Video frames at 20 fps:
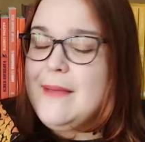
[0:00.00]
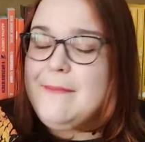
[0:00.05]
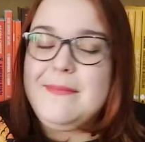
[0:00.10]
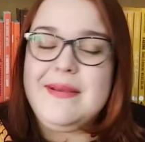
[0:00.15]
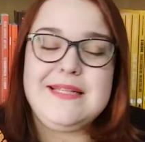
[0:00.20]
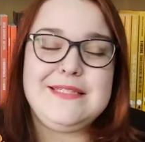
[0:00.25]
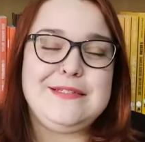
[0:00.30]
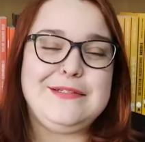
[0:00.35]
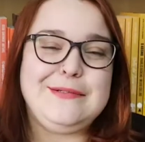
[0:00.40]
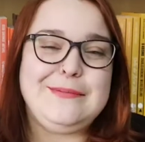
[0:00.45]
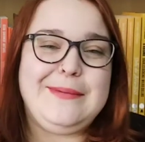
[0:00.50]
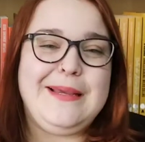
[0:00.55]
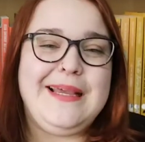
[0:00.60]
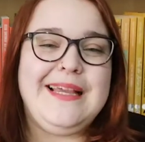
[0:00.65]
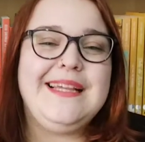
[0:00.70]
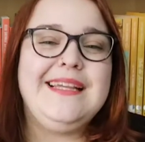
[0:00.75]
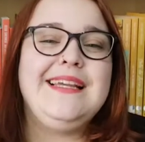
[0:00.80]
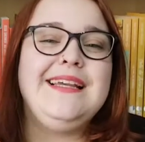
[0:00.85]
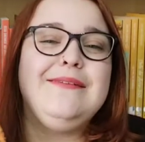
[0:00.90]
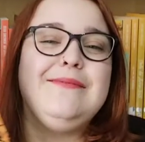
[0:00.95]
Mas tudo bem,
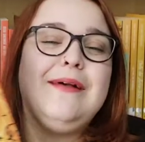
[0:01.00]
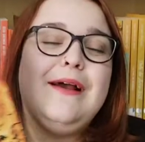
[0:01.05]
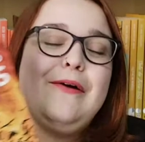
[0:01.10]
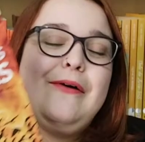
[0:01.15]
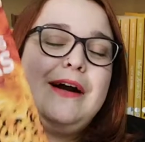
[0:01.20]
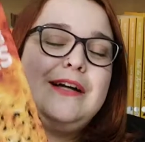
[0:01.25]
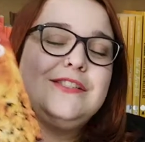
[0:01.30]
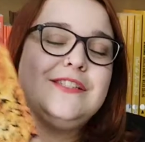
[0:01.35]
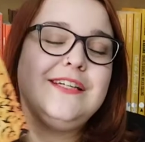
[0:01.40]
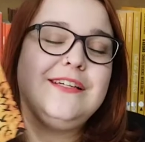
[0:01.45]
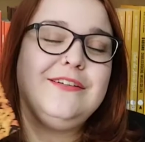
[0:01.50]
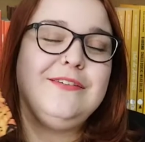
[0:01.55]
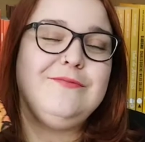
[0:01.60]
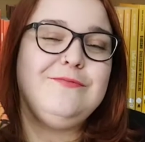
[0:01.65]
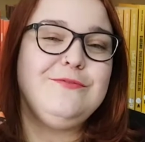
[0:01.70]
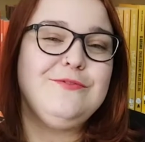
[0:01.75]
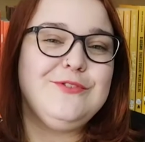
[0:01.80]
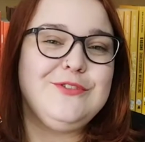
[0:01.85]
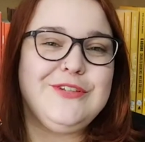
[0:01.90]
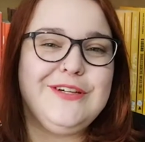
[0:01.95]
e eu acho que
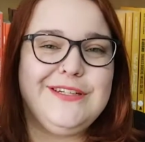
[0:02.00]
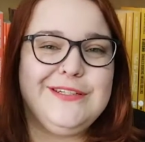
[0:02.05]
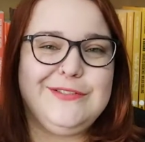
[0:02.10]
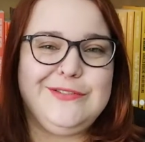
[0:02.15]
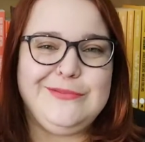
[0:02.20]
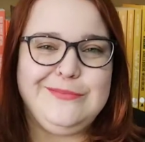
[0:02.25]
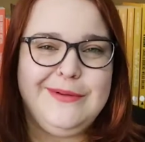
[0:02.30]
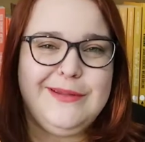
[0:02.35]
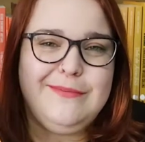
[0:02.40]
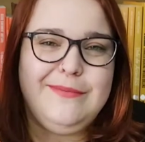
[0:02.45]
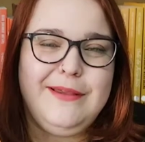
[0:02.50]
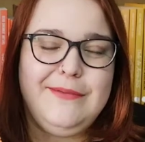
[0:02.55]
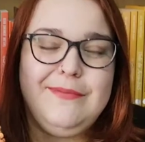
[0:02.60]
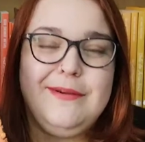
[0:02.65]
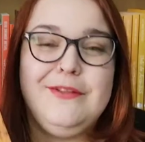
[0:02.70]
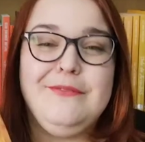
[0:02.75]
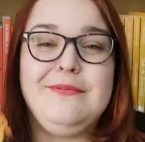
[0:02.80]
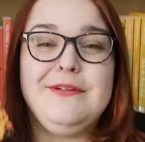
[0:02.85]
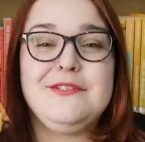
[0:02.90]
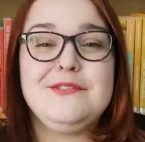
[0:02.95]
funciona super bem,
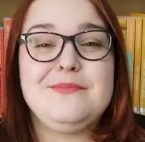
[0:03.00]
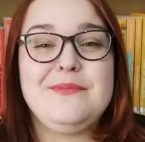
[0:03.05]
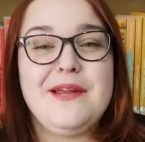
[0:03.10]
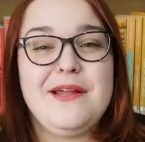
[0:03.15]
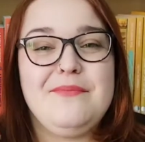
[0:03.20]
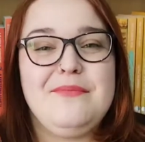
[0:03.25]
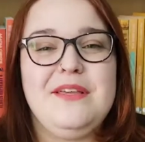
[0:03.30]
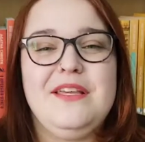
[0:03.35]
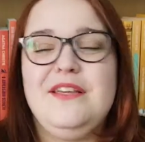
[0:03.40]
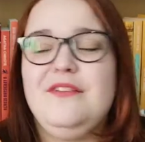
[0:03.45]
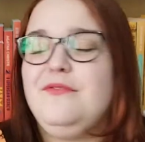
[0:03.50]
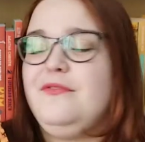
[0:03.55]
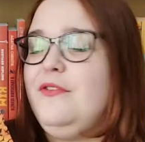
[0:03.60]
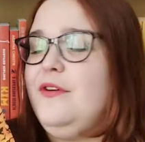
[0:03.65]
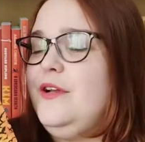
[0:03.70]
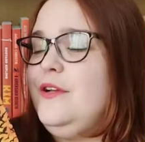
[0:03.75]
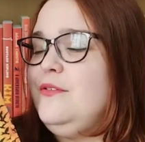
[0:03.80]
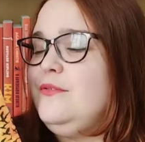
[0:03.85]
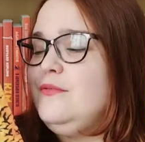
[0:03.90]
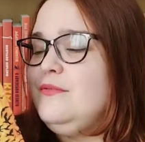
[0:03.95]
pelo menos para mim.
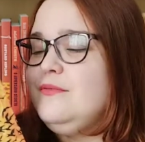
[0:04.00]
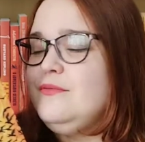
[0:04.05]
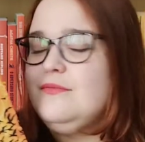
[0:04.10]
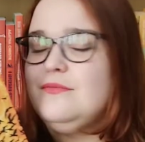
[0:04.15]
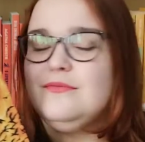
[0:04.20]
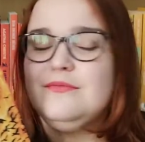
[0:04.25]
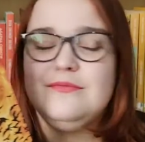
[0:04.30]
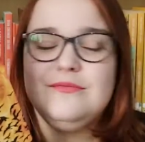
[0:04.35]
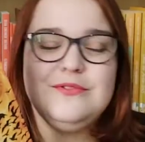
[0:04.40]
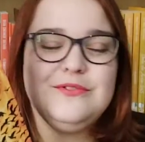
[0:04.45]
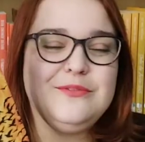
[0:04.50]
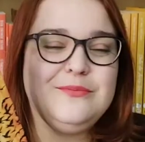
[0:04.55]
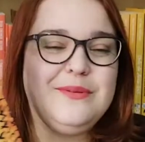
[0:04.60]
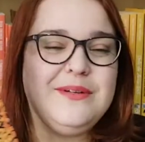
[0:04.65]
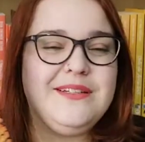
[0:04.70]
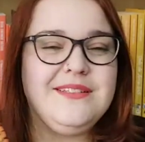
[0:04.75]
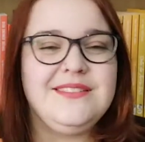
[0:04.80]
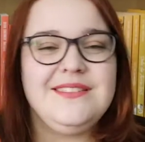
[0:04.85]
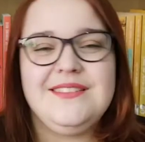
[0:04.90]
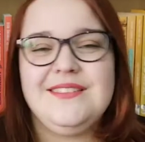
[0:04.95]
Foi um
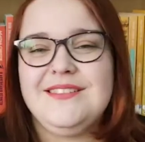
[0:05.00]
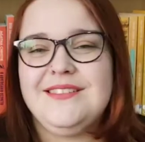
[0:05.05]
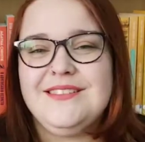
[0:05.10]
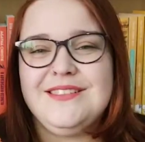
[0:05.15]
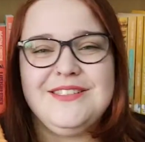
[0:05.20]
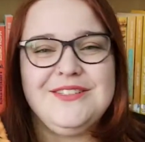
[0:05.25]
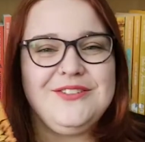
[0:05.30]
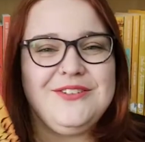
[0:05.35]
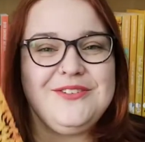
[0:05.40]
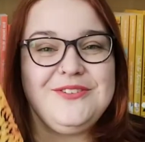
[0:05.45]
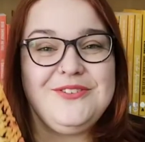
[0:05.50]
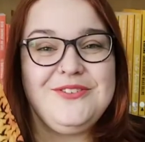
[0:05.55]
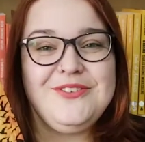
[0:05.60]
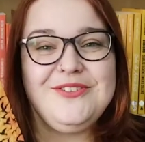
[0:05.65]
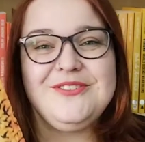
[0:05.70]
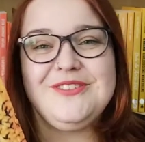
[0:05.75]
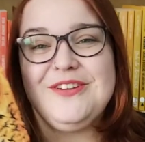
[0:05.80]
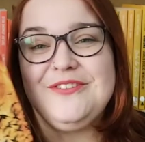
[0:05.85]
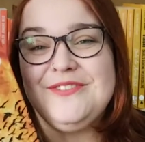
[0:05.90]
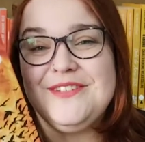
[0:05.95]
super, assim, que se
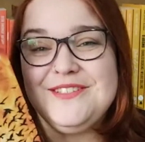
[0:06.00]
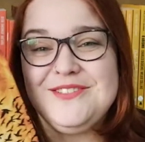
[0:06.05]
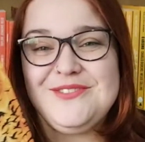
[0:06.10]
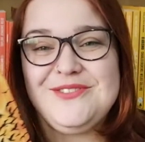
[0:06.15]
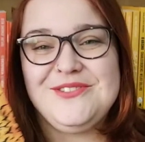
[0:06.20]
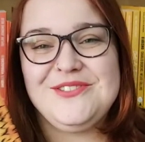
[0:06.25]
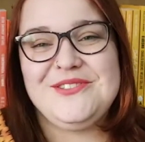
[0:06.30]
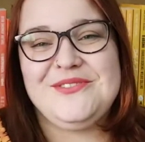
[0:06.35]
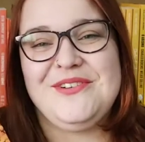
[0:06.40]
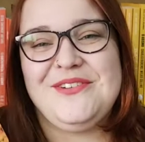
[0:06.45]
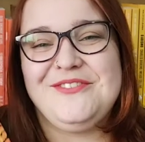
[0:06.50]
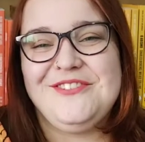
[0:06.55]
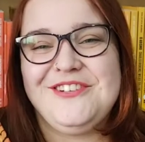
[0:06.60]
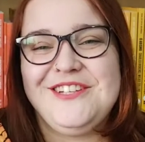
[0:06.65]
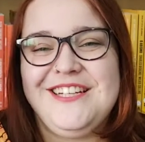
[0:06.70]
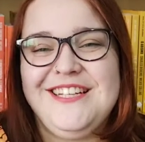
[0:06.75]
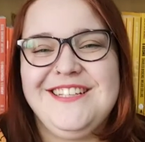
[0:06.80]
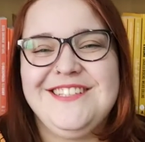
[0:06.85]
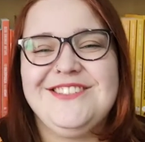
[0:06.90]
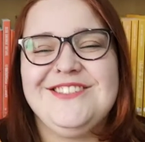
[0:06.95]
tornou talvez um dos
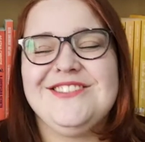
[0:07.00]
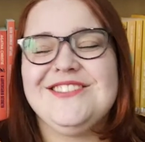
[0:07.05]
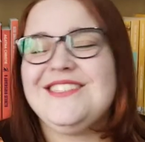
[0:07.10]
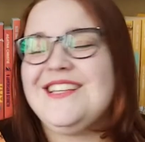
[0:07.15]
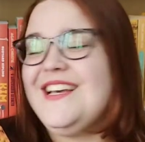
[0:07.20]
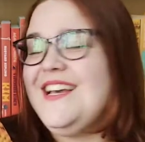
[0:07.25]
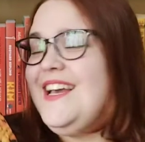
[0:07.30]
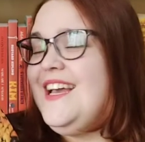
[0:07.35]
favoritos.